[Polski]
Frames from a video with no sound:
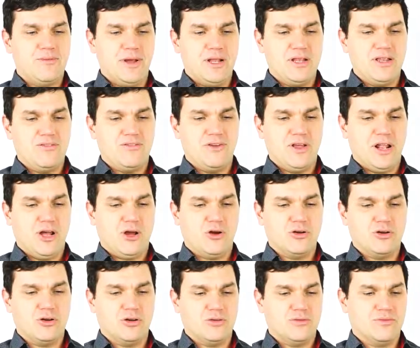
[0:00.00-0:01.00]
mail niewiele e,
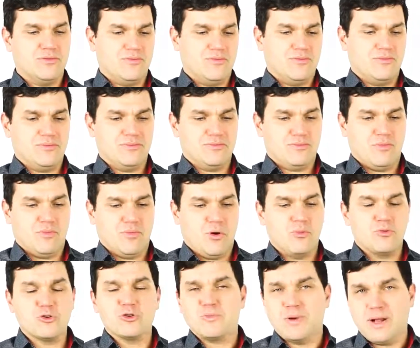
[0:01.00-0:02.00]

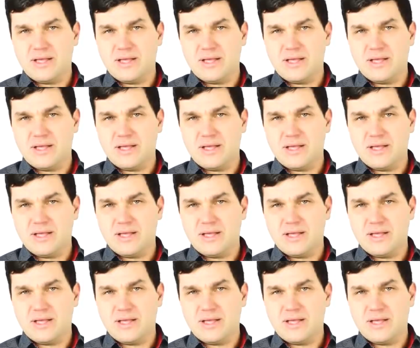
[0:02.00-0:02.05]
oprócz